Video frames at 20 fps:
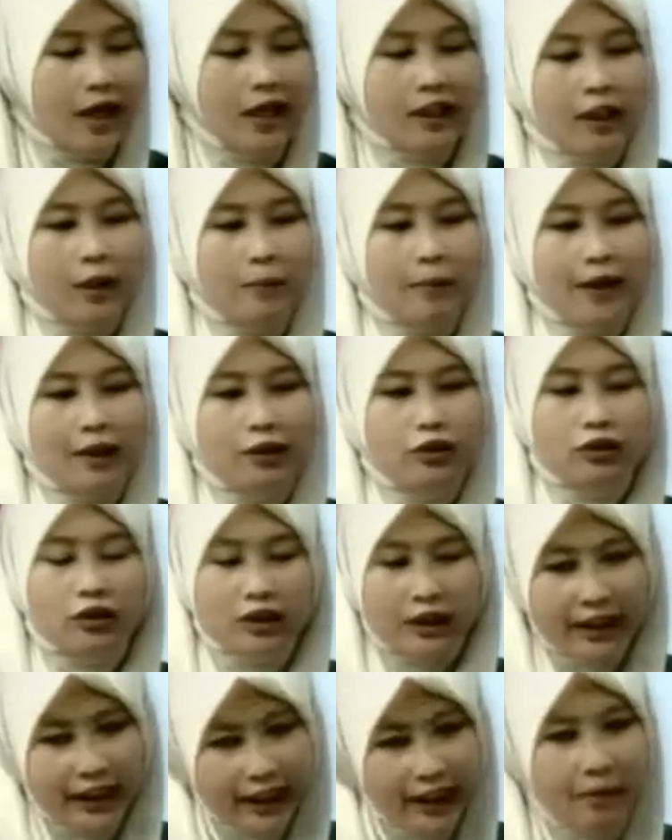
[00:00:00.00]
terpacu
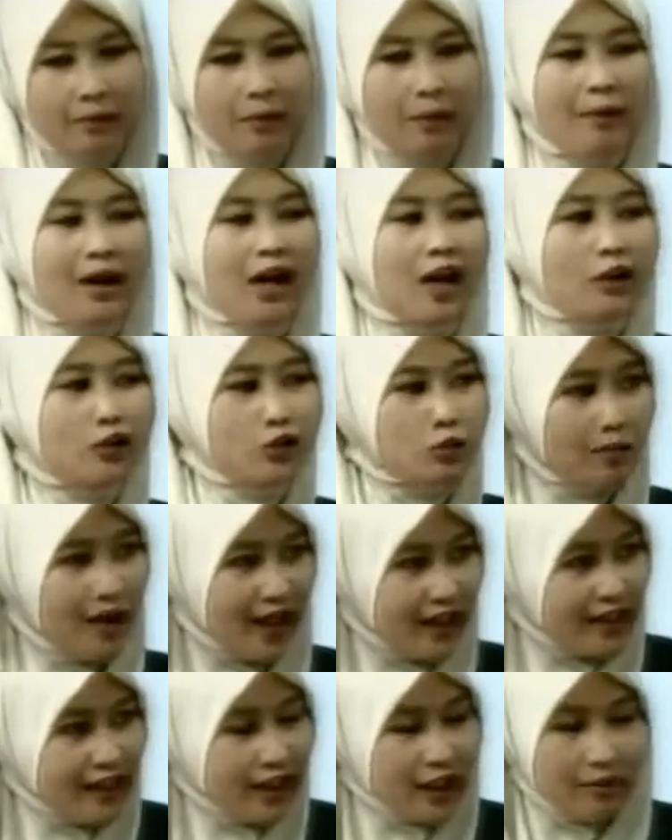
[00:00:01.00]
sehingga memang harus
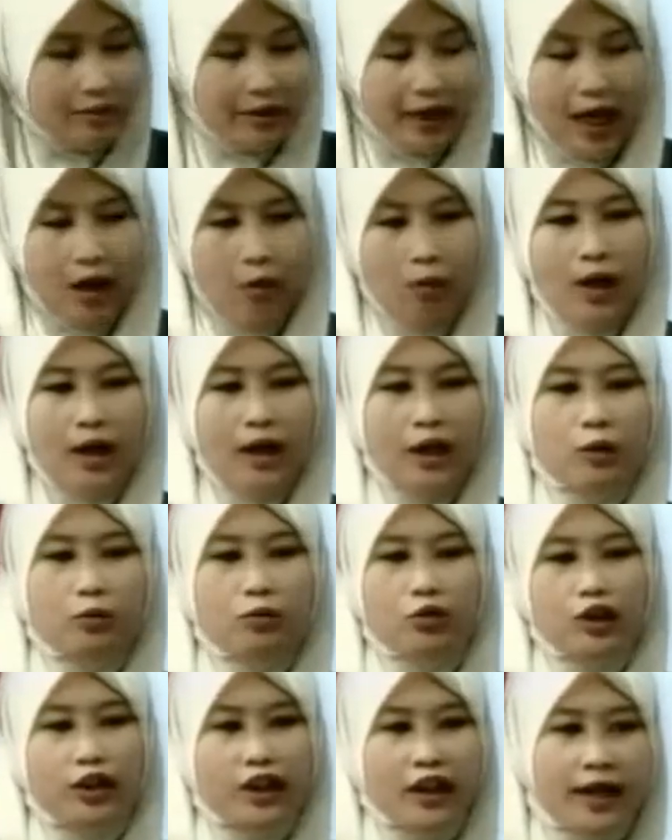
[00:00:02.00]
belajar lebih awal
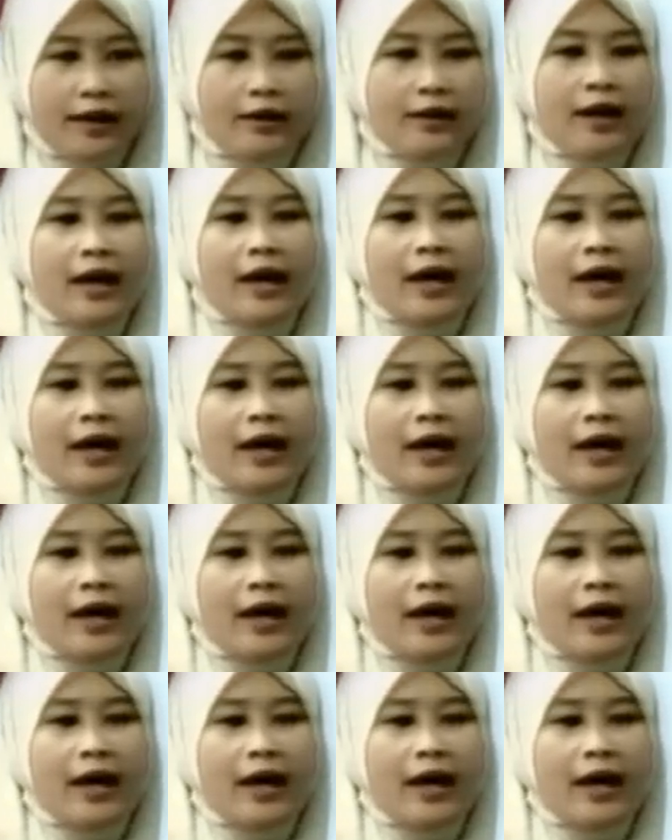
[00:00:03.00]
kemudian